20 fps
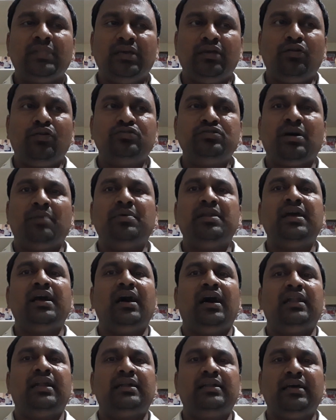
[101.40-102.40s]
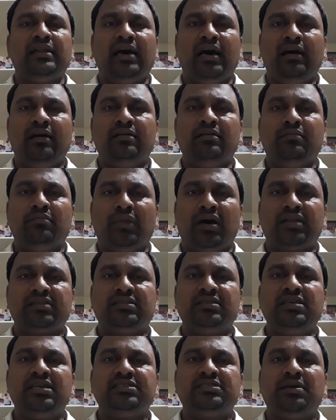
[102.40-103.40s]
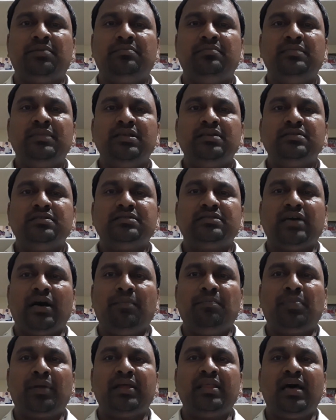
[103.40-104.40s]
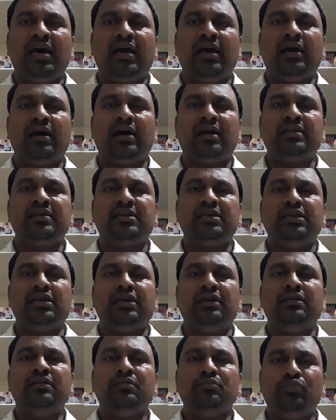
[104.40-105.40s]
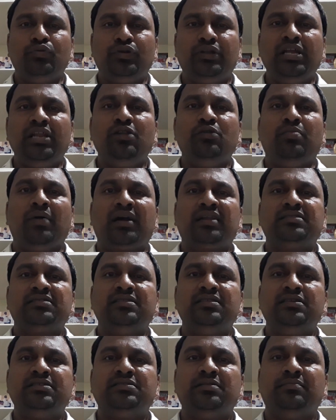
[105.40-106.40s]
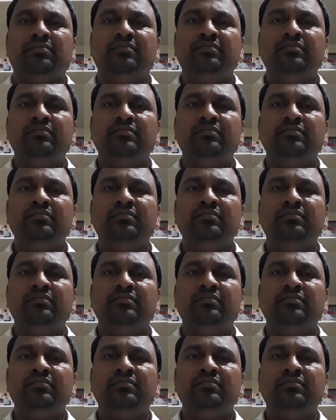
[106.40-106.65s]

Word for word: ఈరోజు అమెరికా లండనా భారతదేశం సాంప్రదాయానికి పుట్టిల్లు భారతదేశం